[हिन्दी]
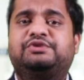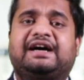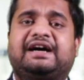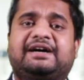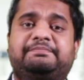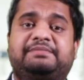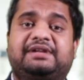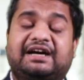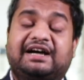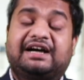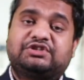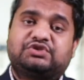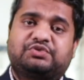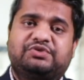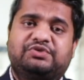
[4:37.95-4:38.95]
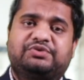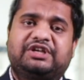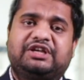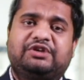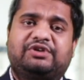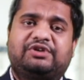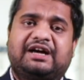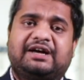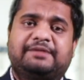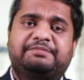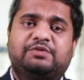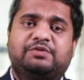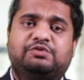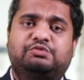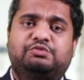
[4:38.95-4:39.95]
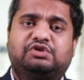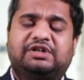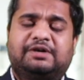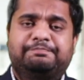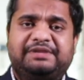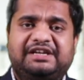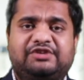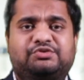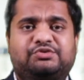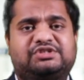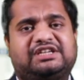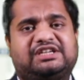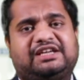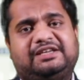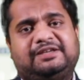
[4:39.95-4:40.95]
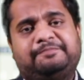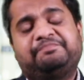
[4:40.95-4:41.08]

आप लगा चुके होंगे और और आपकी वो बुक कंप्लीट हो जाएगी